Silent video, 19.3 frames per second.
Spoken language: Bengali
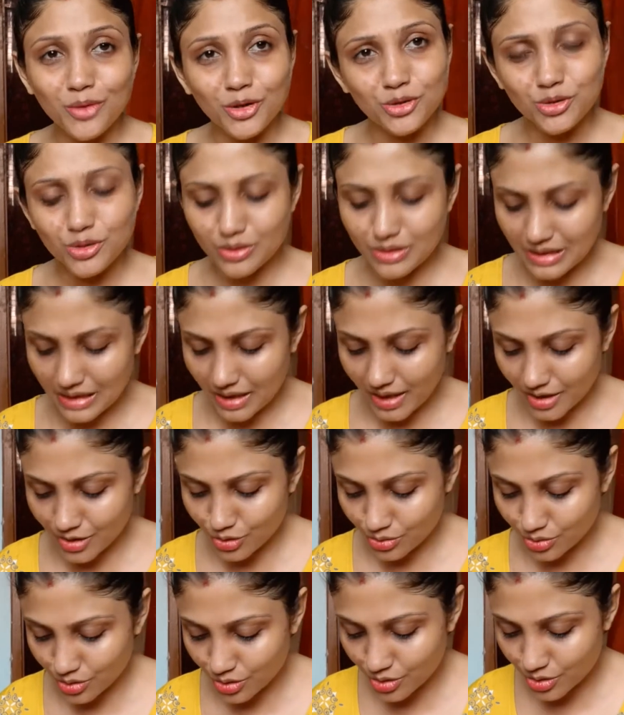মতো নিলেই
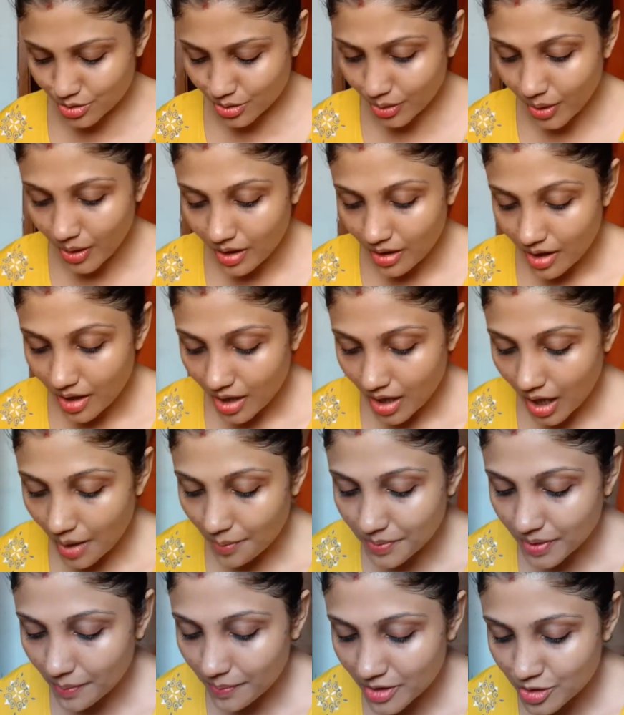যথেষ্ট হাফ
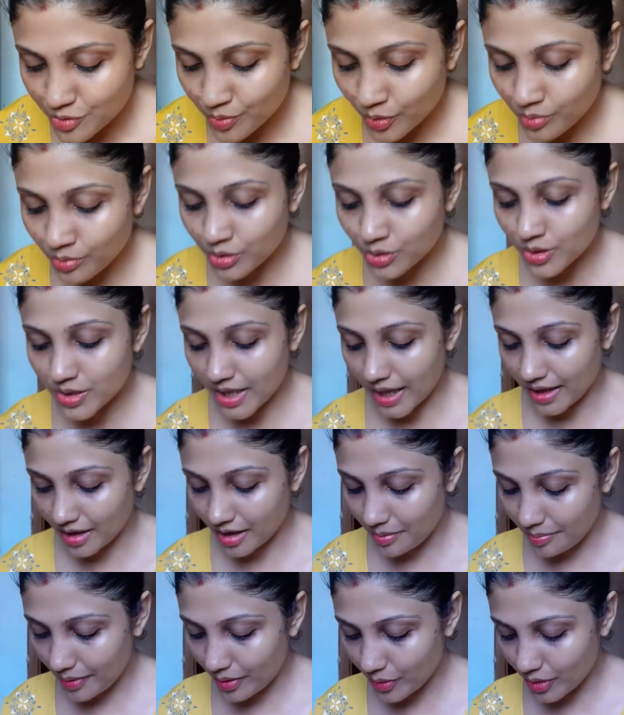টেবিল স্পুন মতো
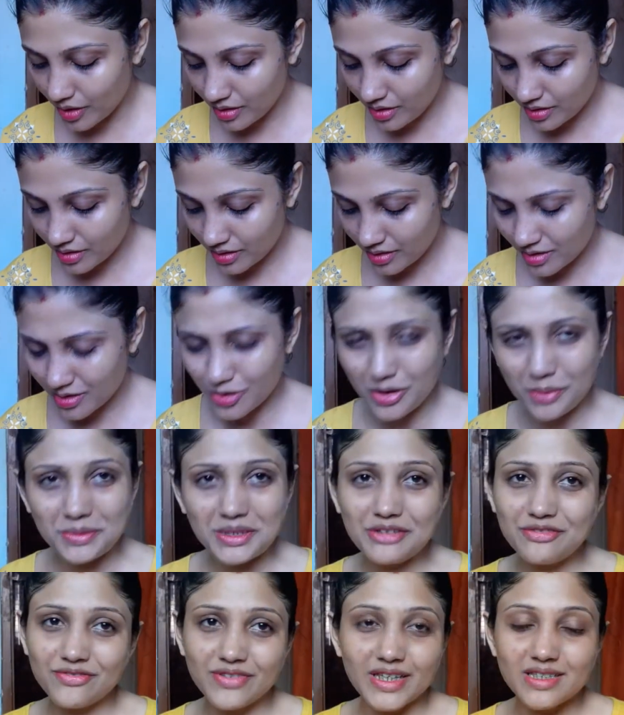স্যান্ডেল পাউডার কারণ
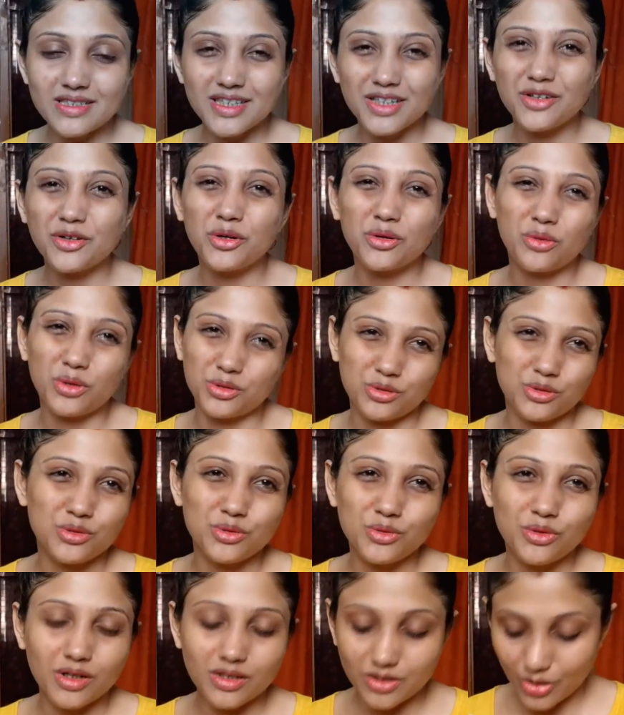আমাদের ফেসে
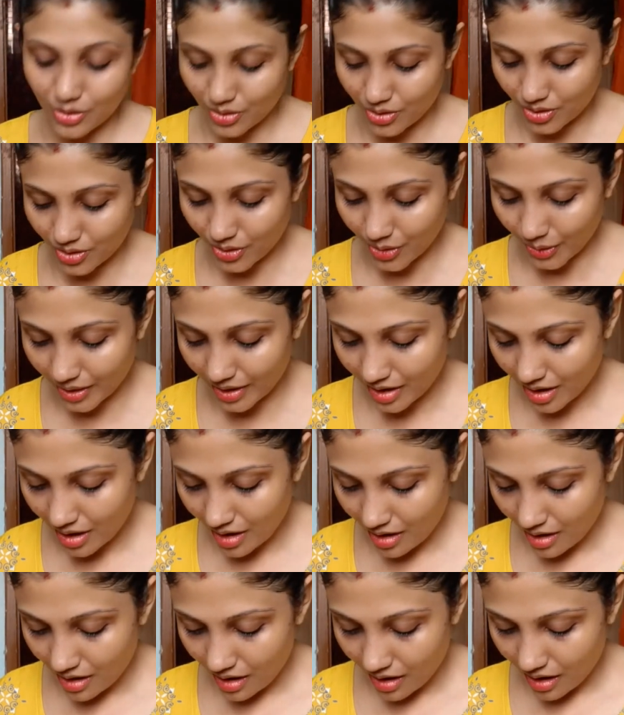কতটুকু আর দরকার হয়
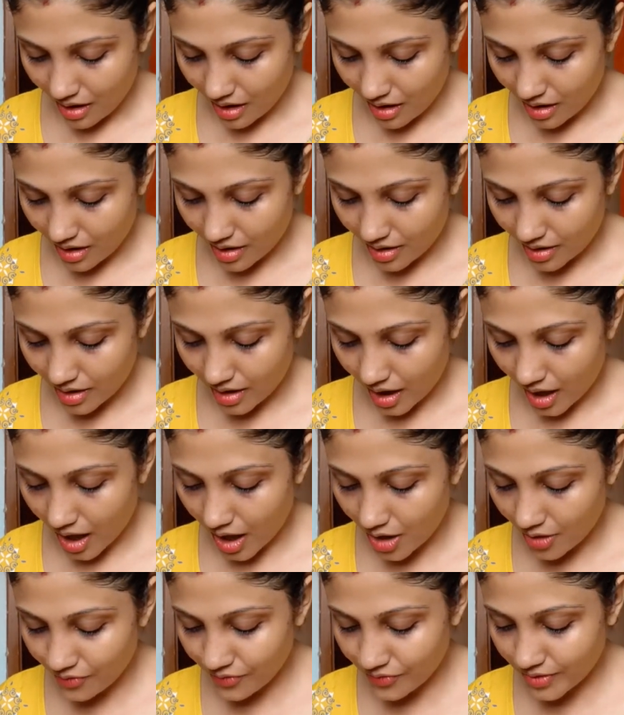আর
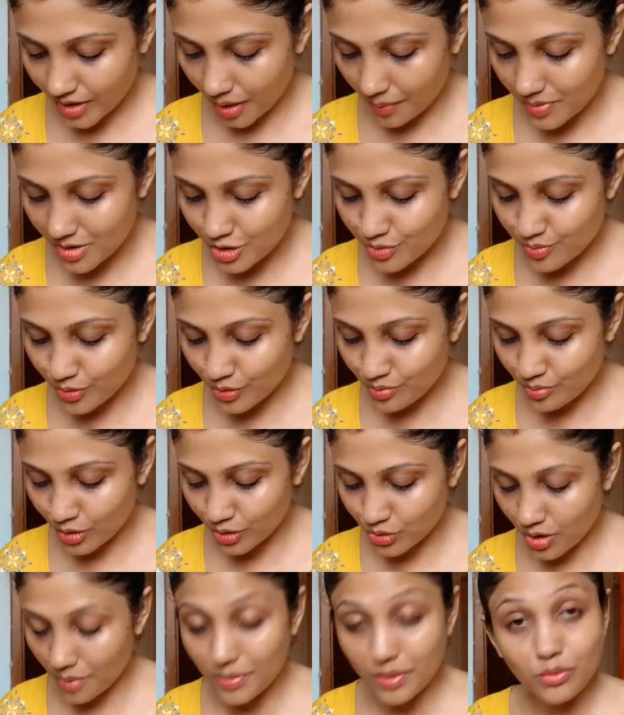হাফ টেবিল স্পুন
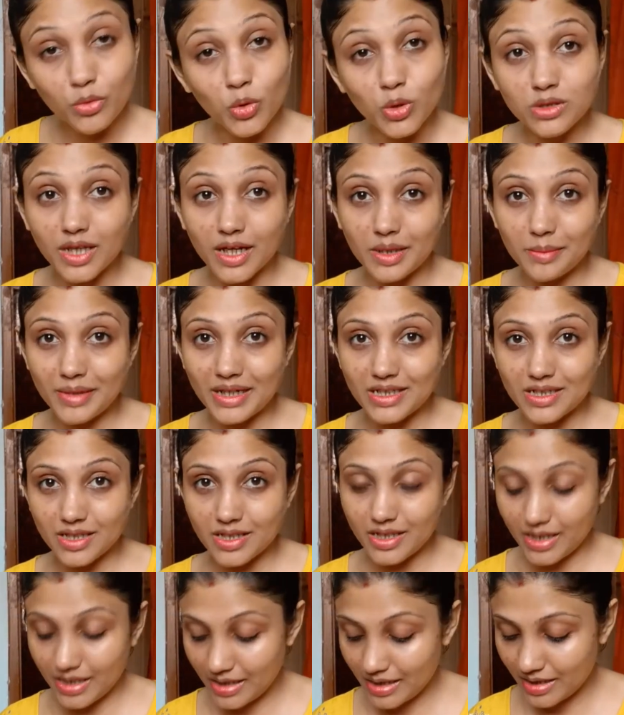মতো আমি মুলতানি মাটি
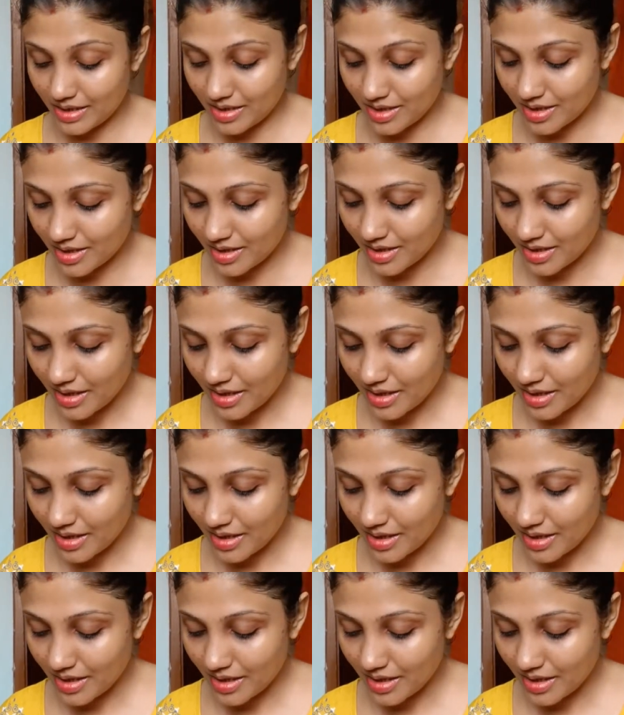নিয়ে নিয়েছি